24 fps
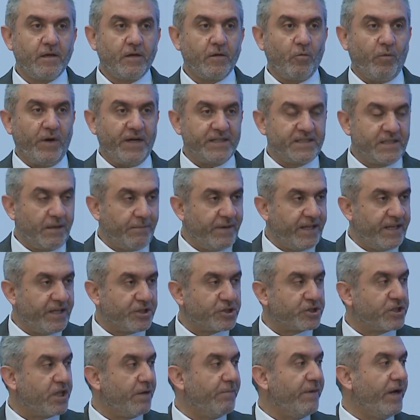وعندما
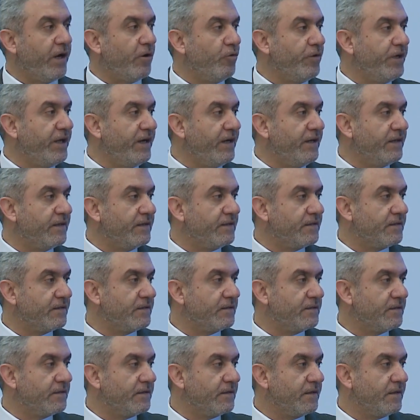نجتمع هنا
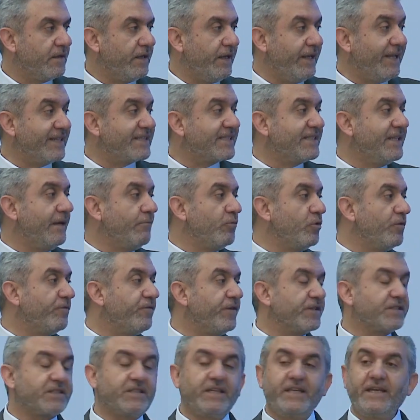لسنا
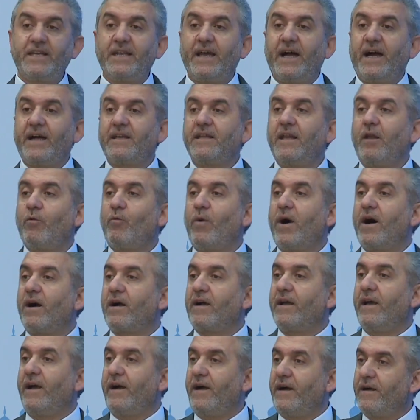منفصلين عن
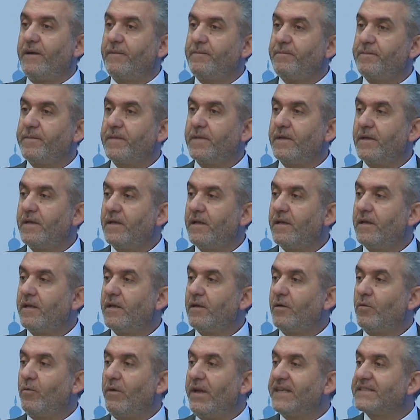الواقع
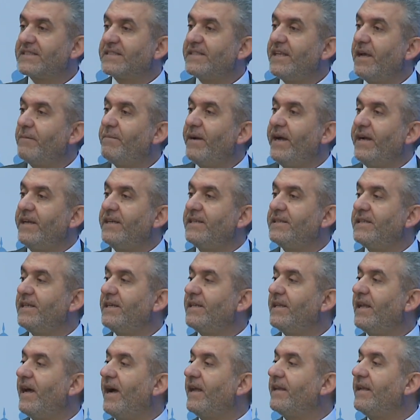ولسنا
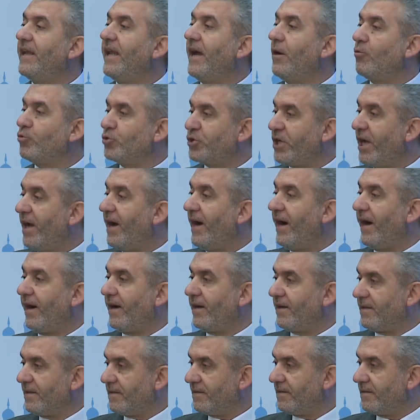بعيدين عن الاوجاع